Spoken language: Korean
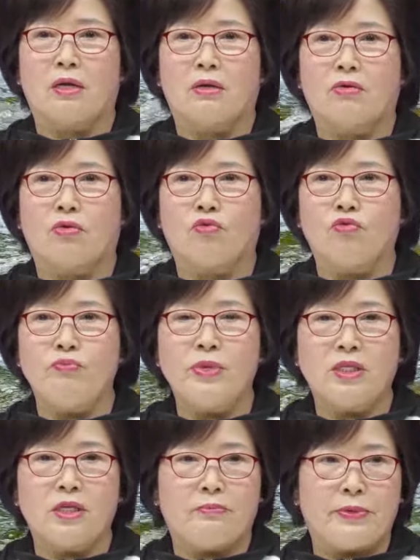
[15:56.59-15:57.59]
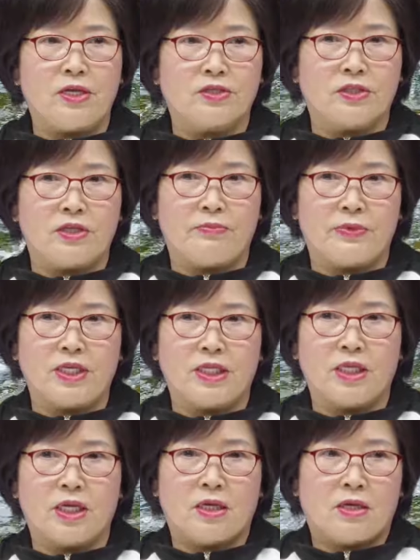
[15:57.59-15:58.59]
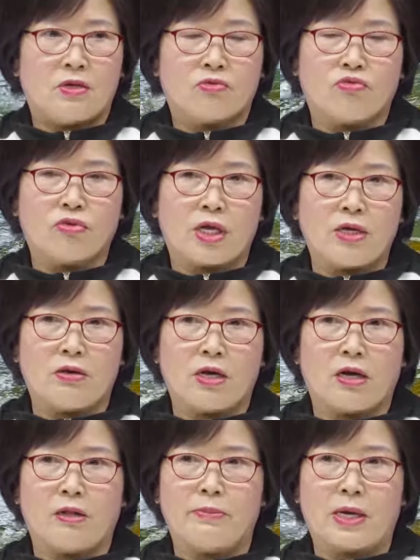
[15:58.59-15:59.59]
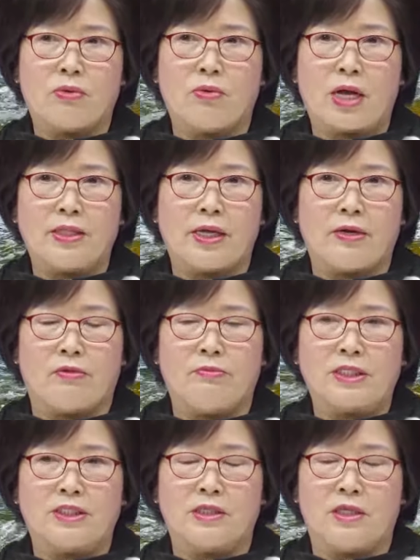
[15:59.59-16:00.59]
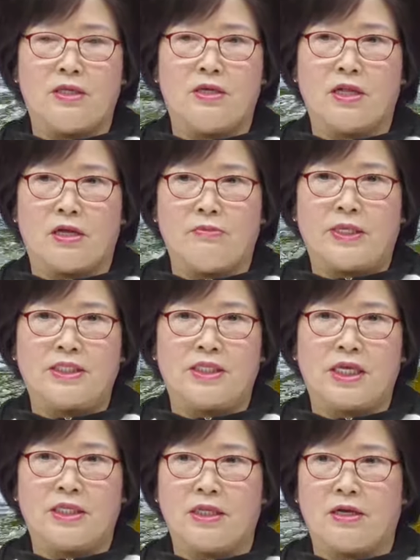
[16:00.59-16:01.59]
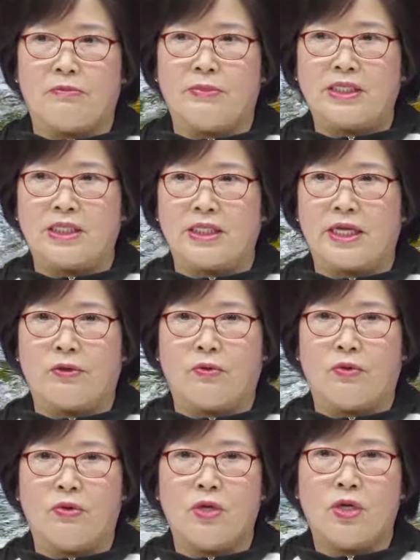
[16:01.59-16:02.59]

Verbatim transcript: 어, 국민들이 빌려 쓰려면은 국가의 허락을 받고 한 달에 얼마씩, 일년에 얼마씩이나 한 달에 얼마씩 내고